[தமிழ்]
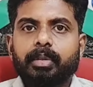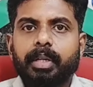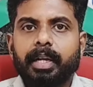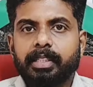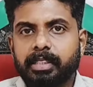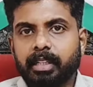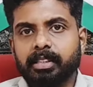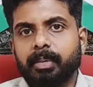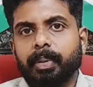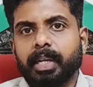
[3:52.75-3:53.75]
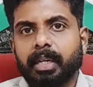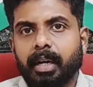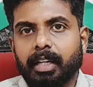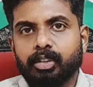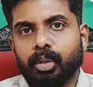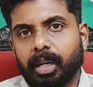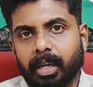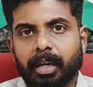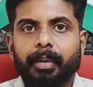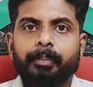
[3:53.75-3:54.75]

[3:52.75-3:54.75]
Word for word: ஒரு ஹெட் சர்ஜரி பண்ணியிருக்காங்கன்னு சொல்கிறாங்க